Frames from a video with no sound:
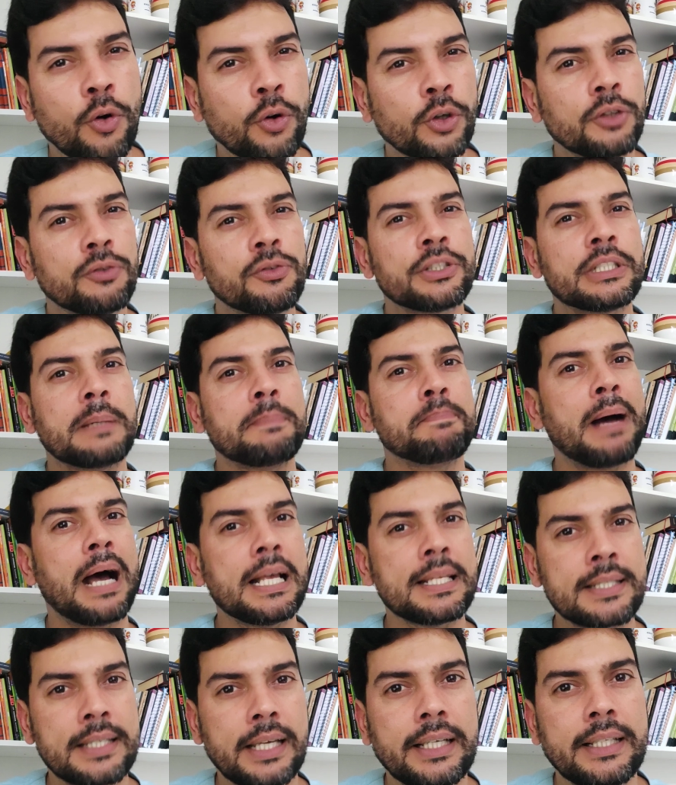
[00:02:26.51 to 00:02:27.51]
Quando você
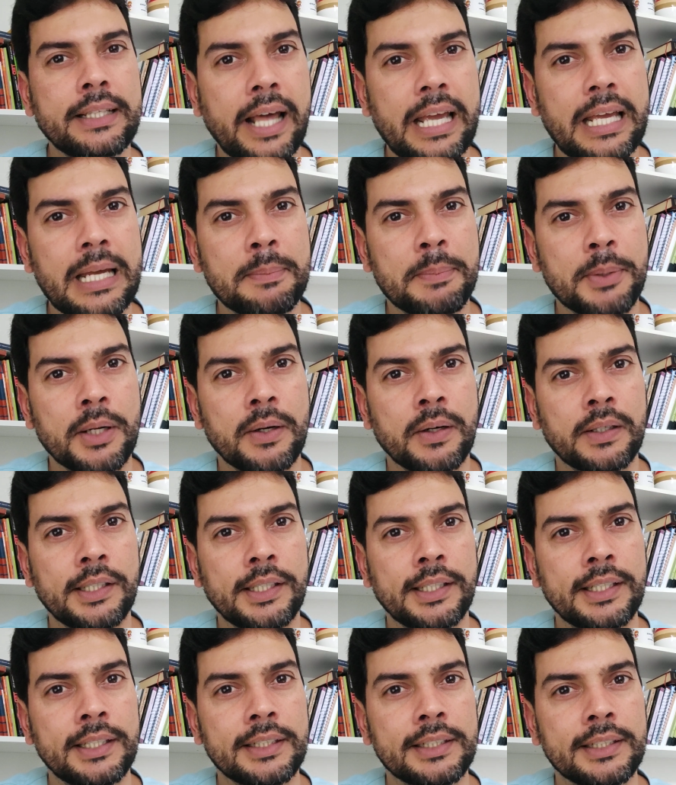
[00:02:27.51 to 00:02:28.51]
passa a ideia para uma
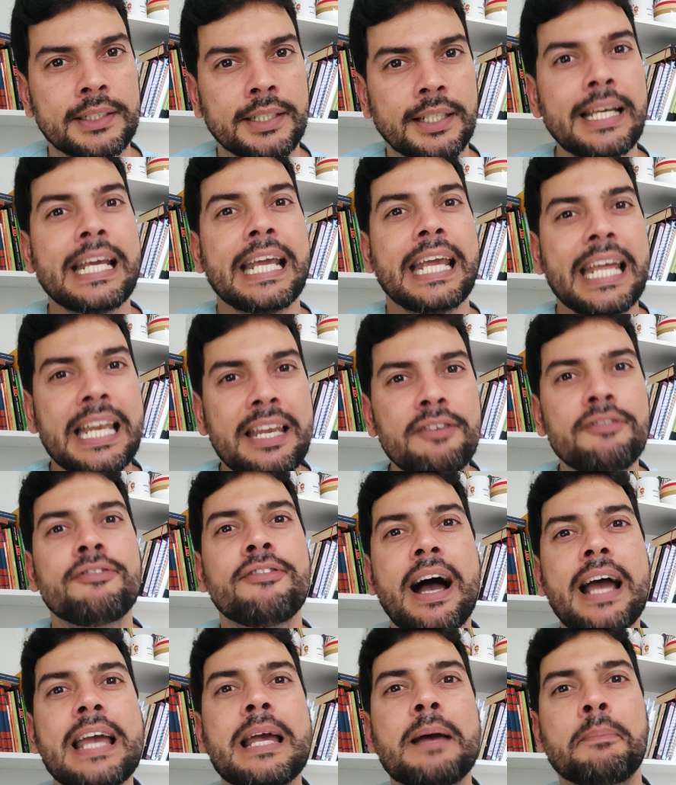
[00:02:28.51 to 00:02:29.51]
criança, ele
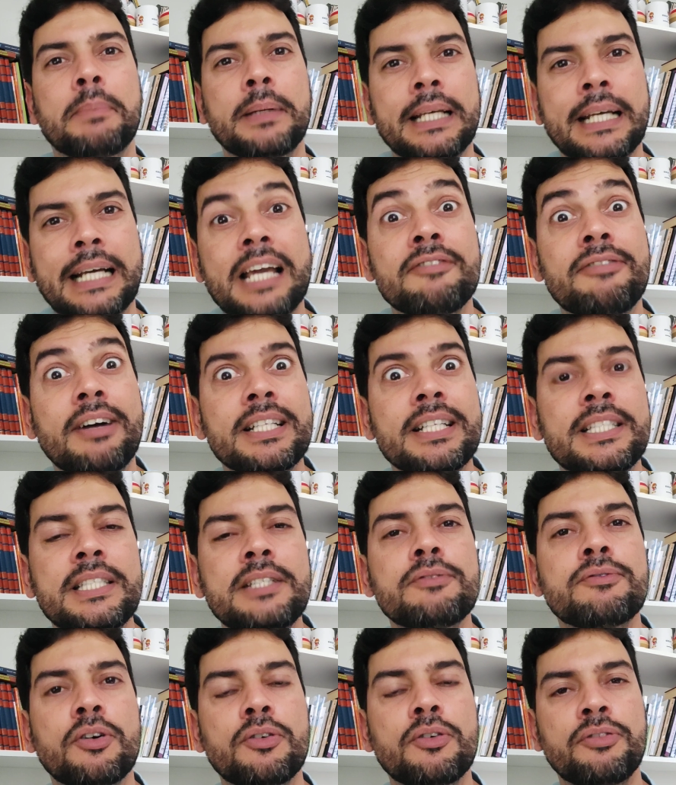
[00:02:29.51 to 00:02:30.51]
vai aplicar e vai
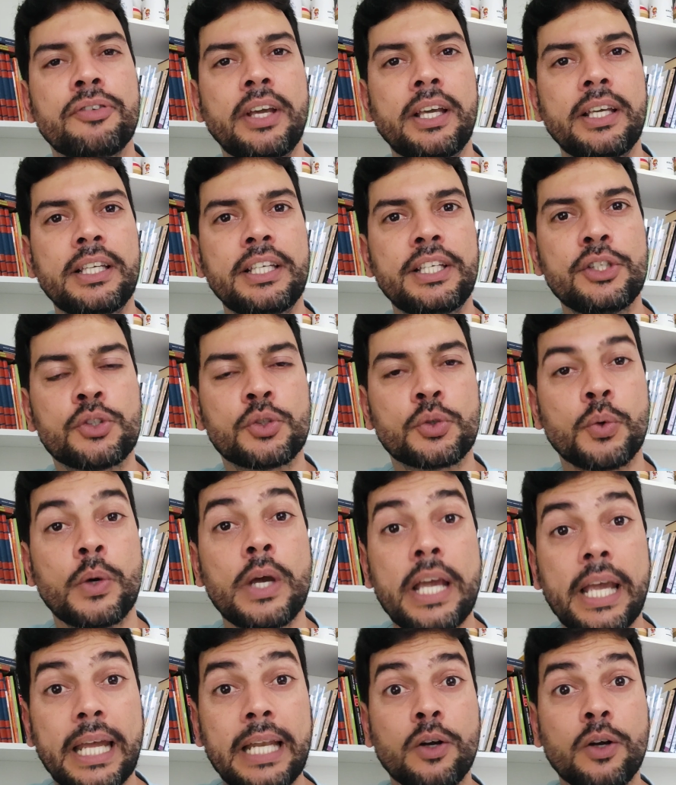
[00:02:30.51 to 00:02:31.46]
desenvolver isso.